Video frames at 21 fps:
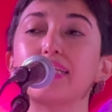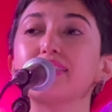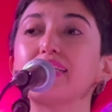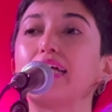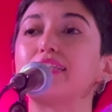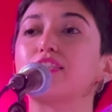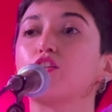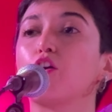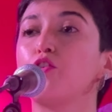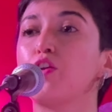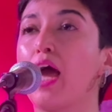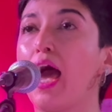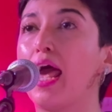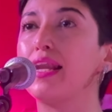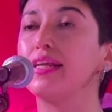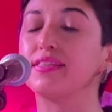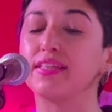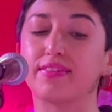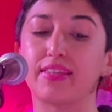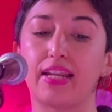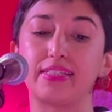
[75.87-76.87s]

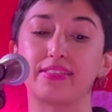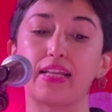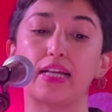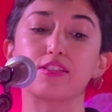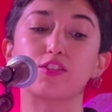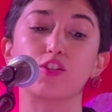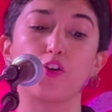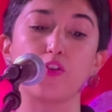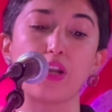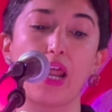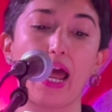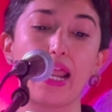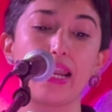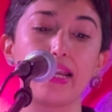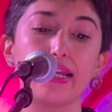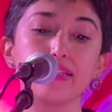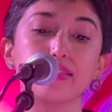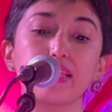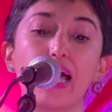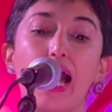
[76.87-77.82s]
nacionales y transnacionales